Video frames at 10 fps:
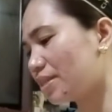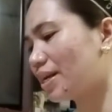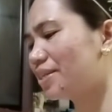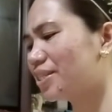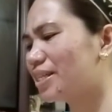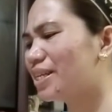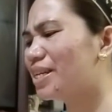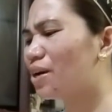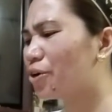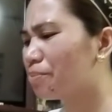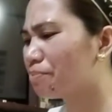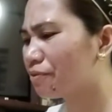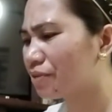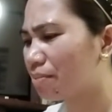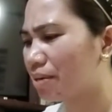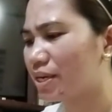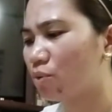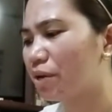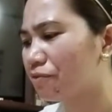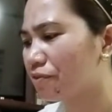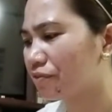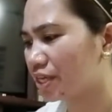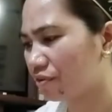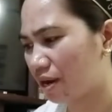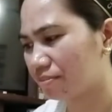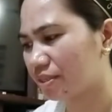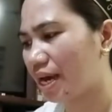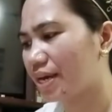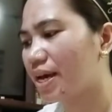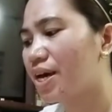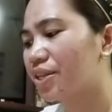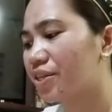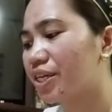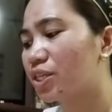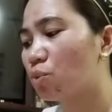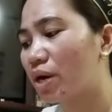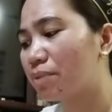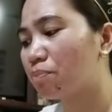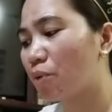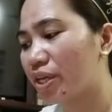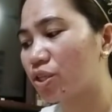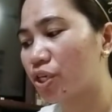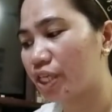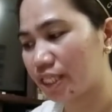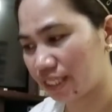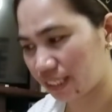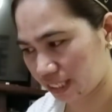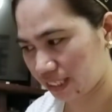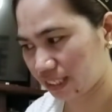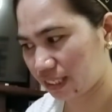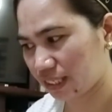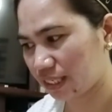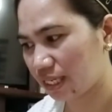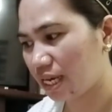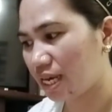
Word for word: Sa Argentina corned beef naman na 150 grams ay 31.36.